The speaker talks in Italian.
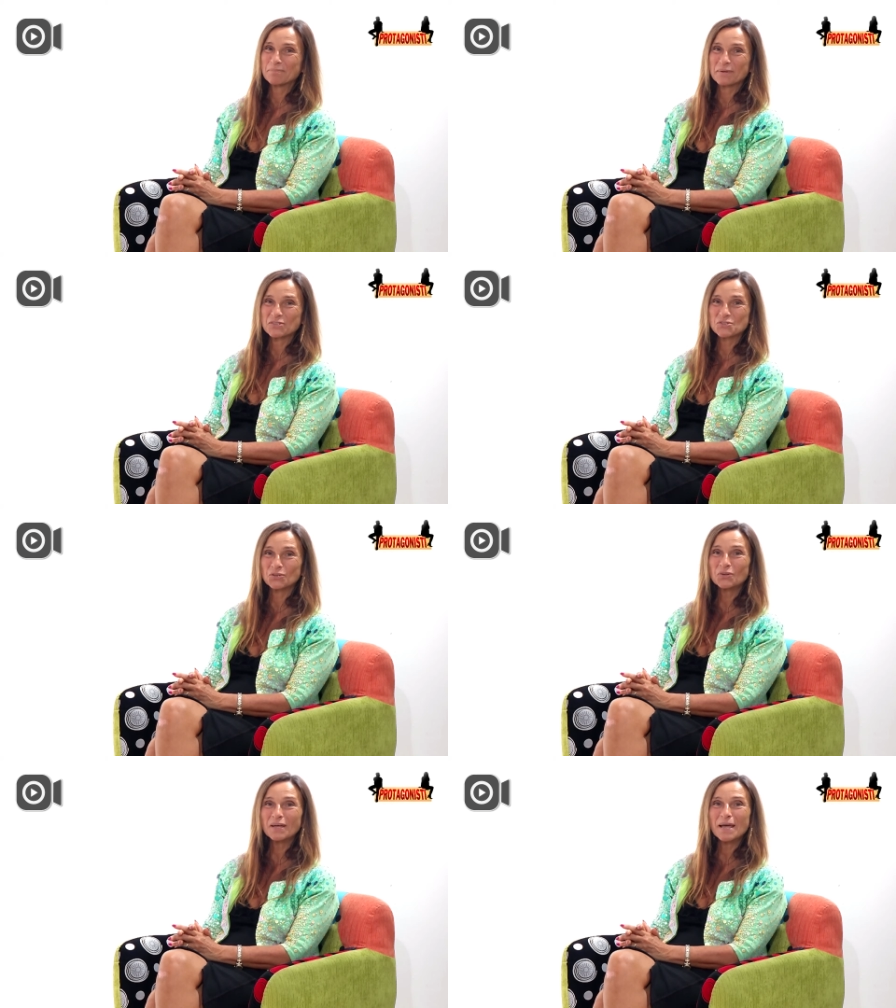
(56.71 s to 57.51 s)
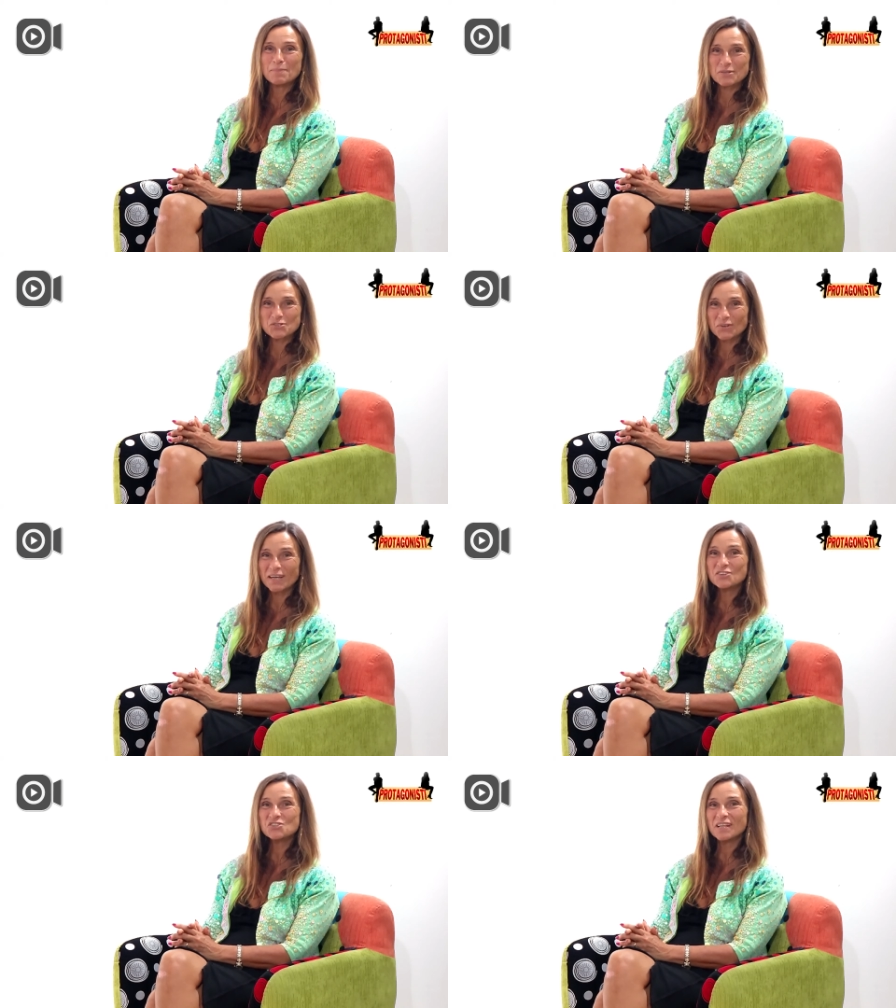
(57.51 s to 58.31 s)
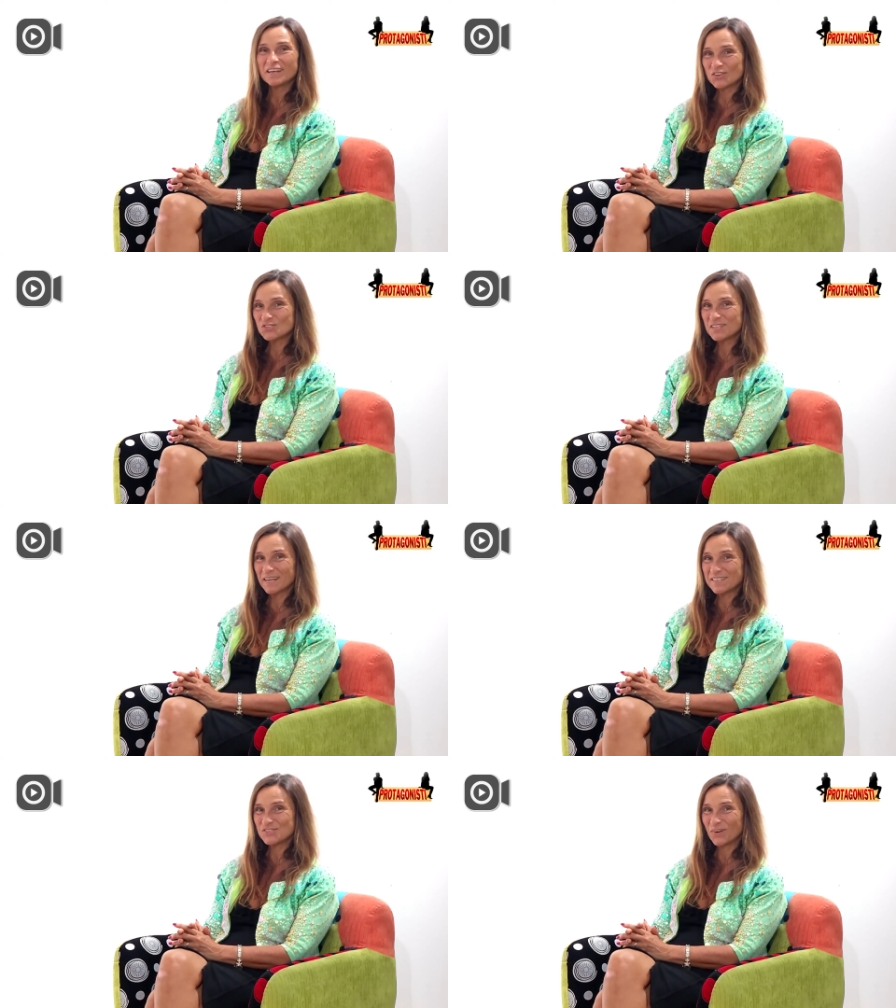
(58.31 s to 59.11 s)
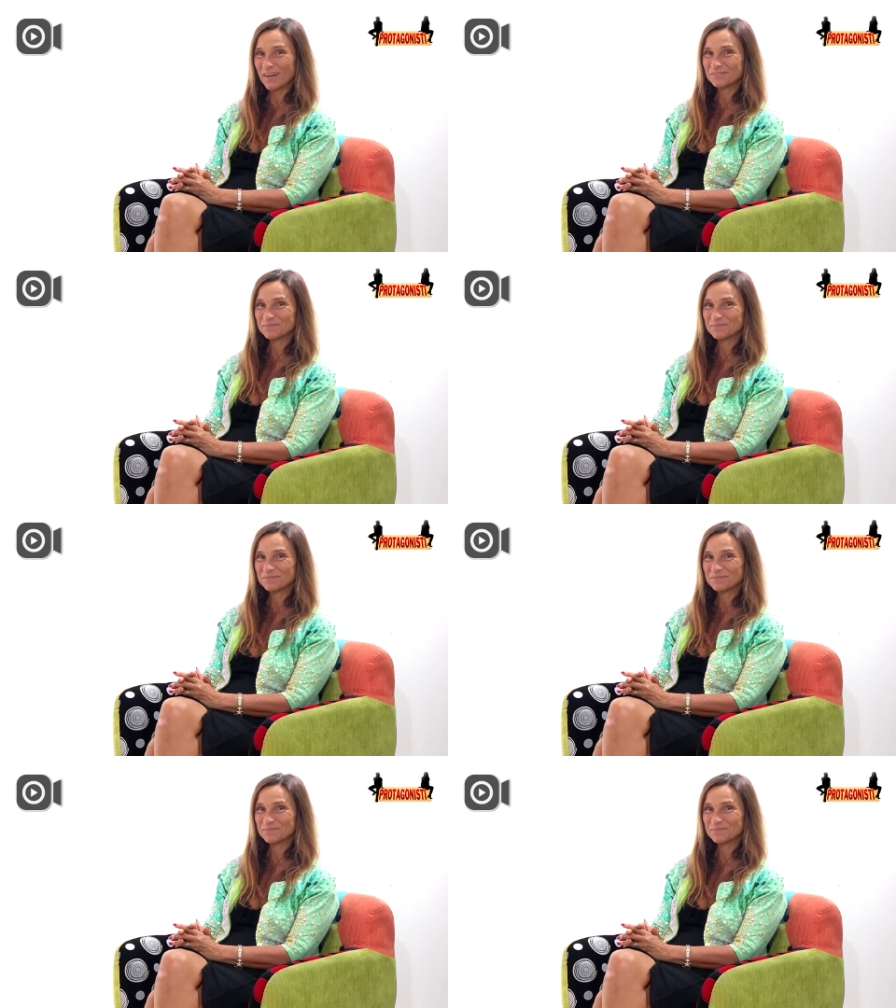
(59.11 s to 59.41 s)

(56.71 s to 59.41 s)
persone e personaggi della nostra isola.